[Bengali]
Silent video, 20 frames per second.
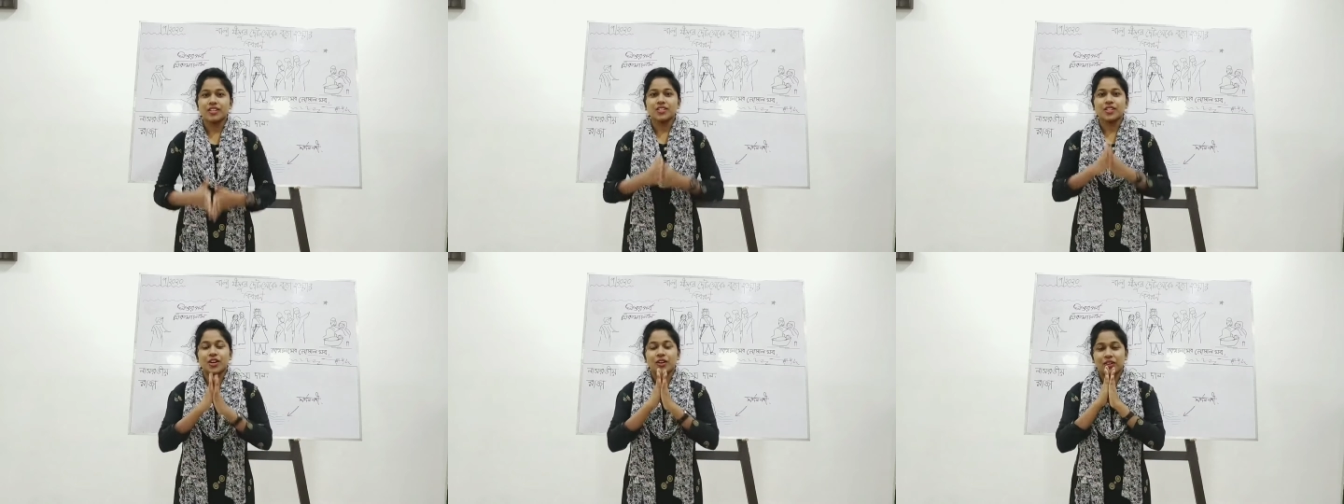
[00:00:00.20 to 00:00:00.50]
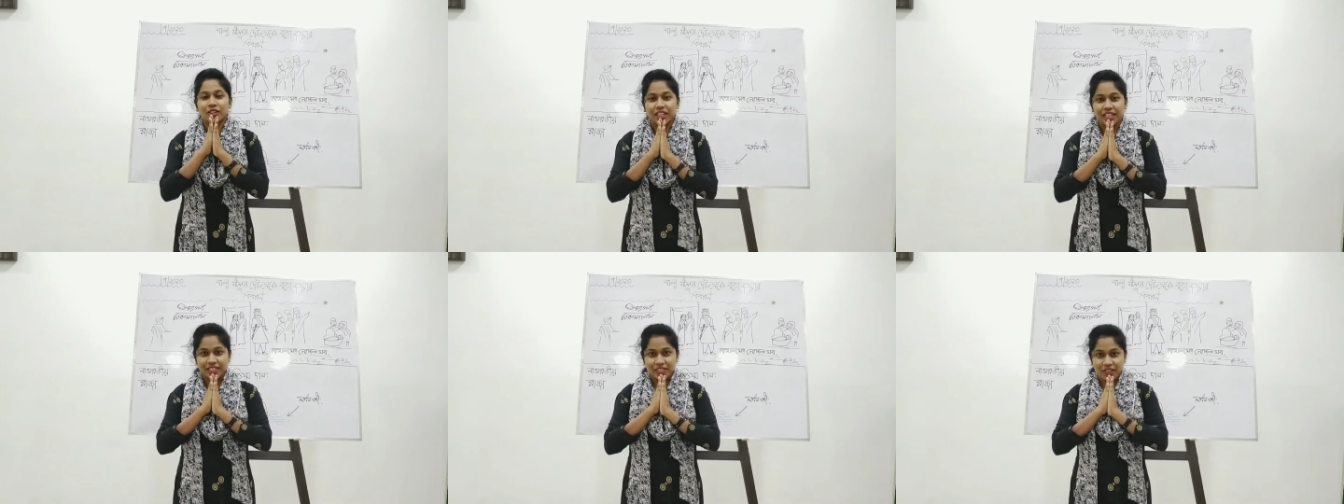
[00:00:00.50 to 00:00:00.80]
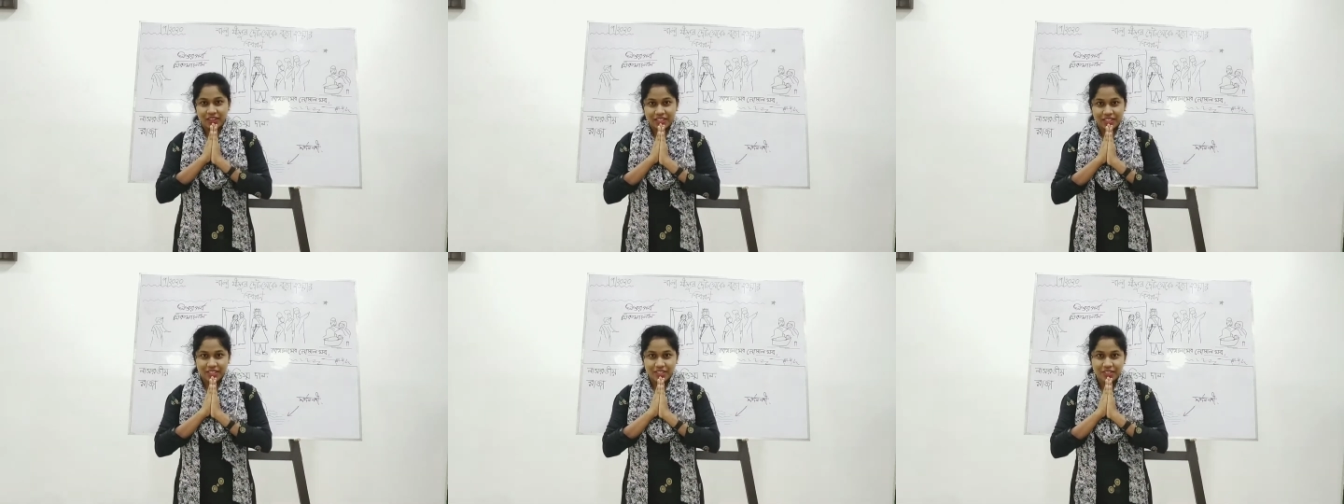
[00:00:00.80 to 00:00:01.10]
সকলকে
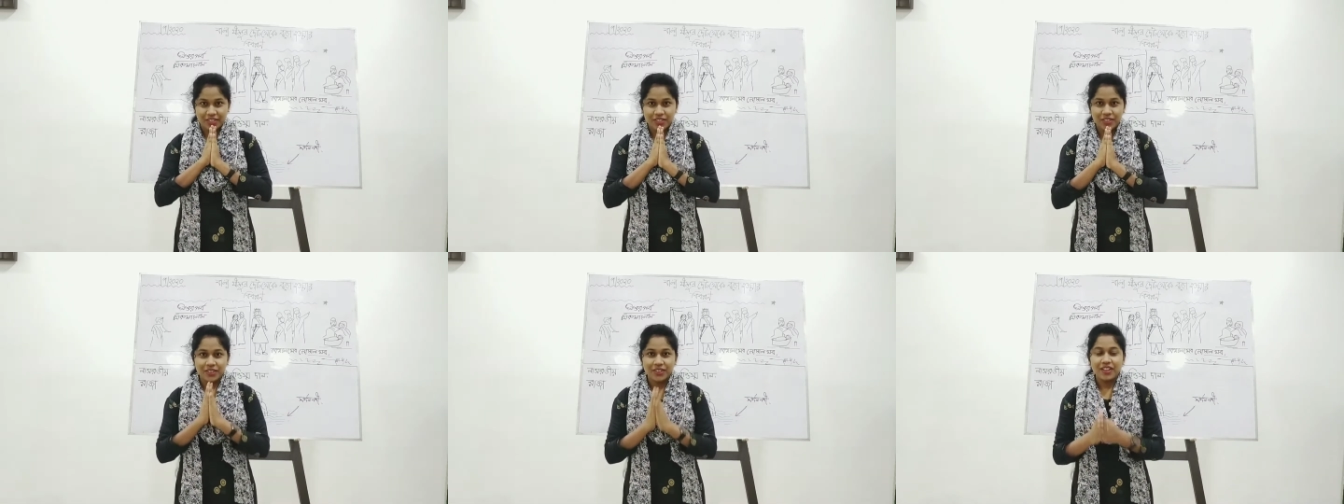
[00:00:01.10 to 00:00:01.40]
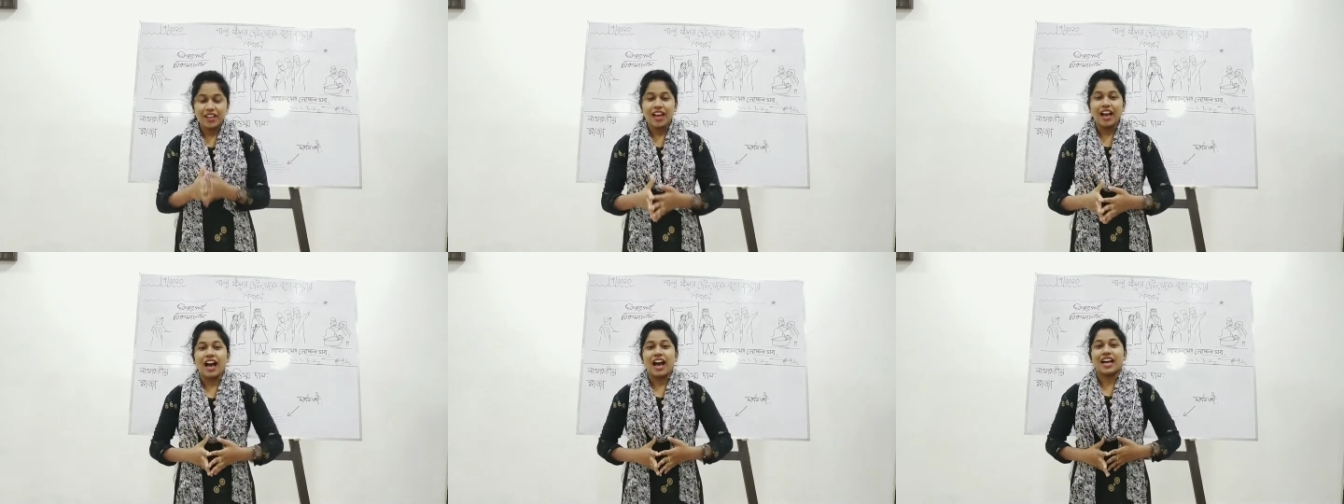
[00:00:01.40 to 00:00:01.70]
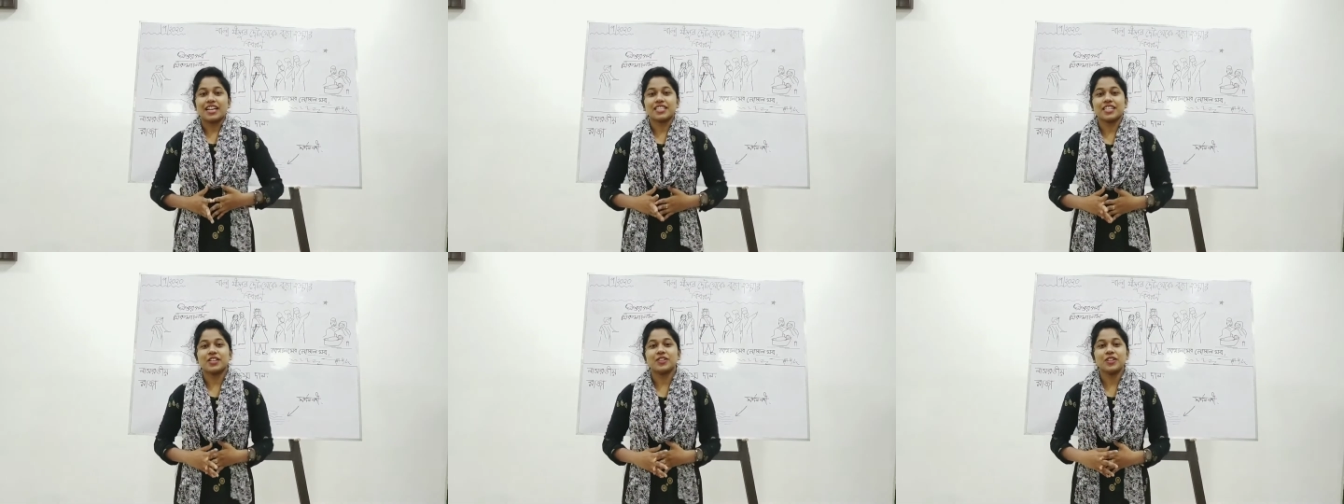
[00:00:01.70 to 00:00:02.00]
জয় যিশু
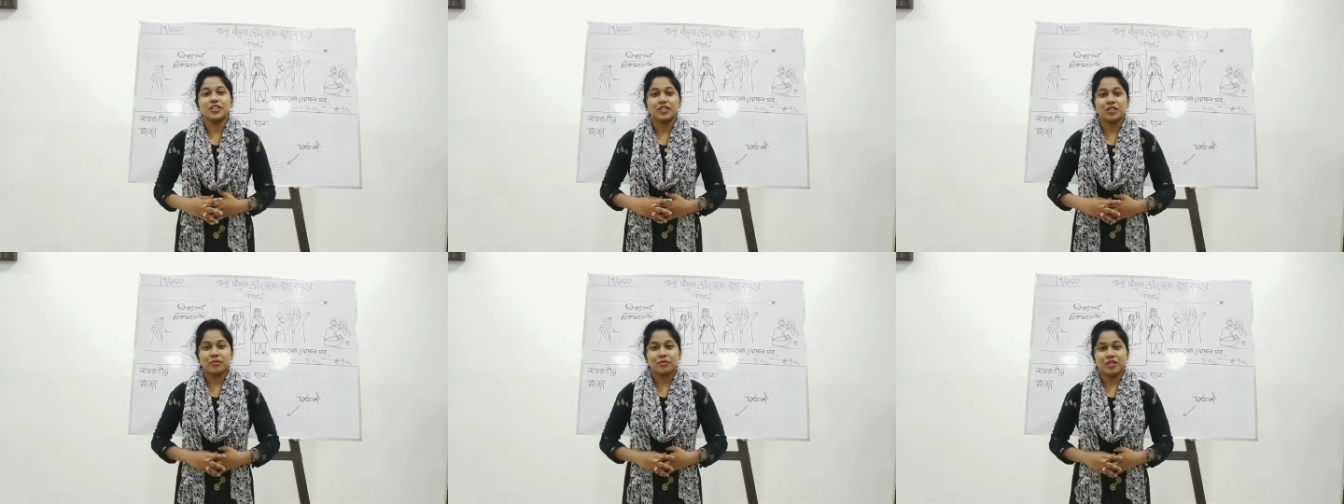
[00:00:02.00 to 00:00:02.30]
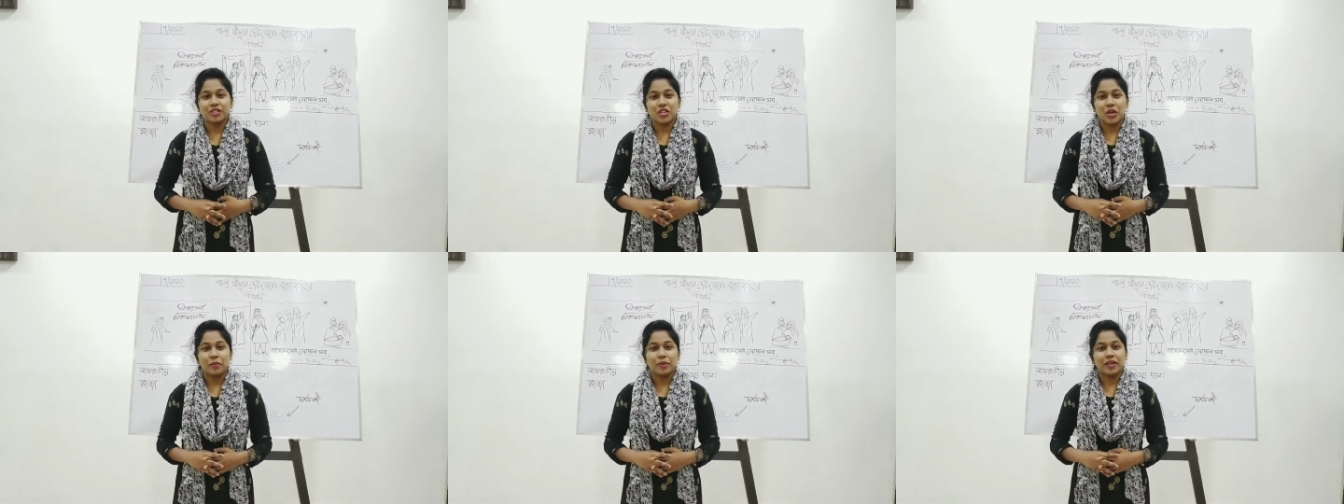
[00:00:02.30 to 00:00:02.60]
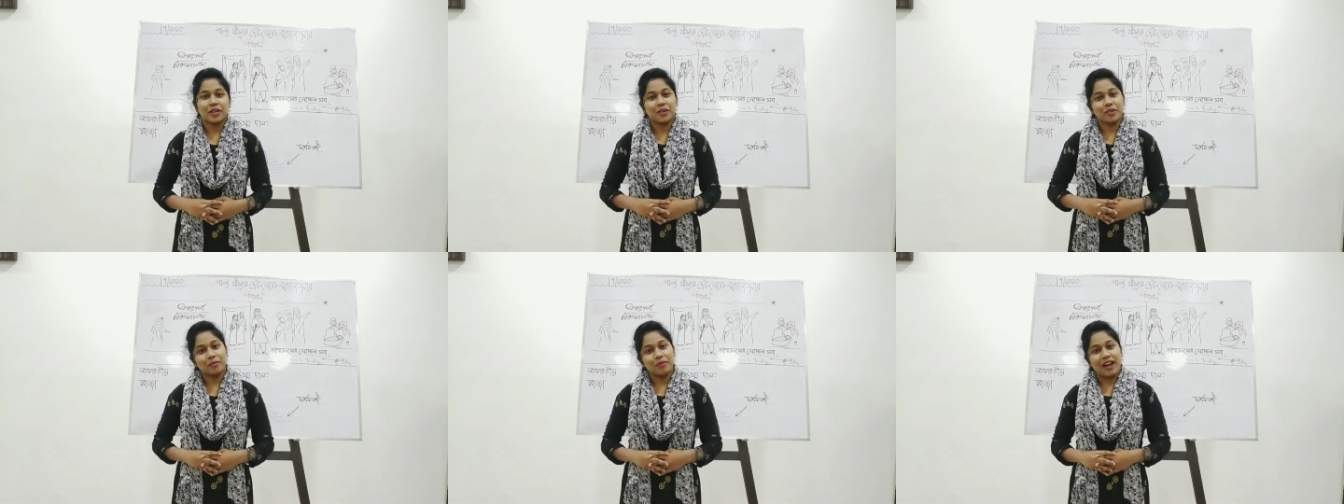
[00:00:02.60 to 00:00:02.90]
আশা করি তোমরা
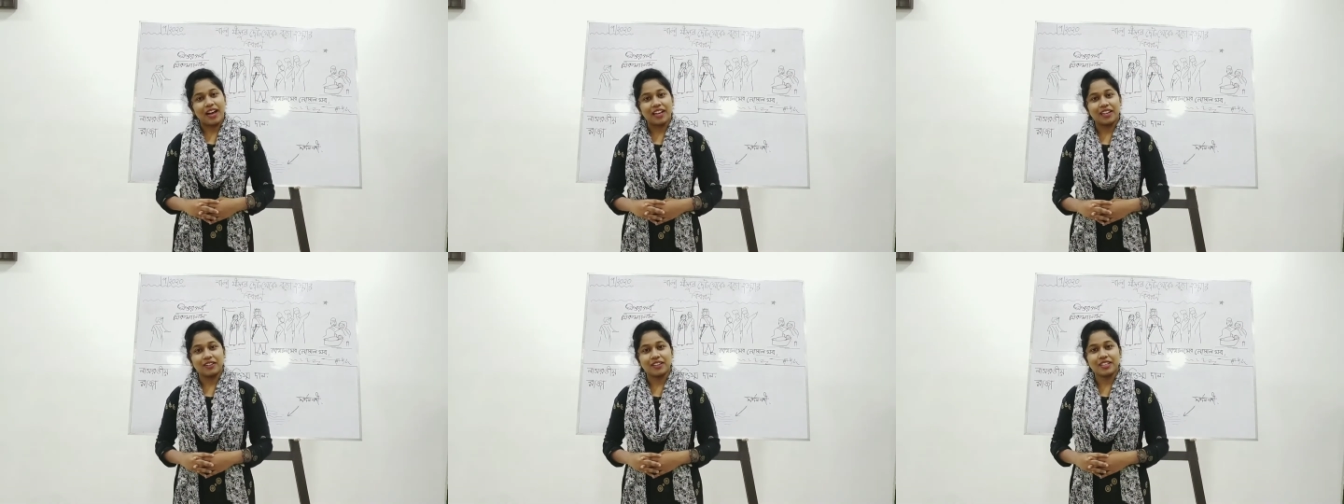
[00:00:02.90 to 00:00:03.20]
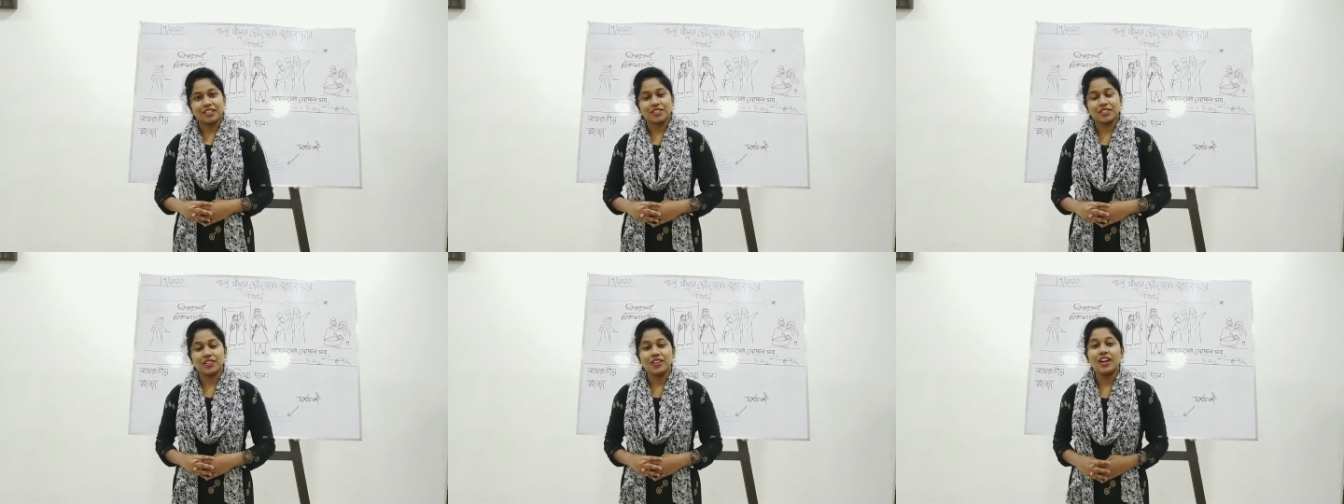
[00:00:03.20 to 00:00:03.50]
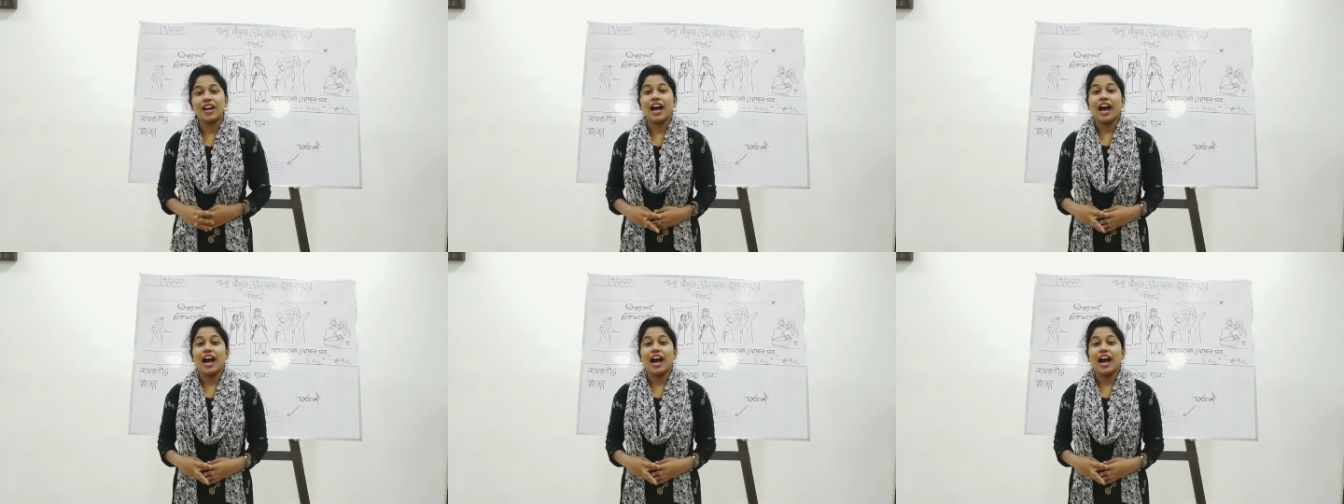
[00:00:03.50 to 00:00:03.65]
সবাই খুব ভালো আছো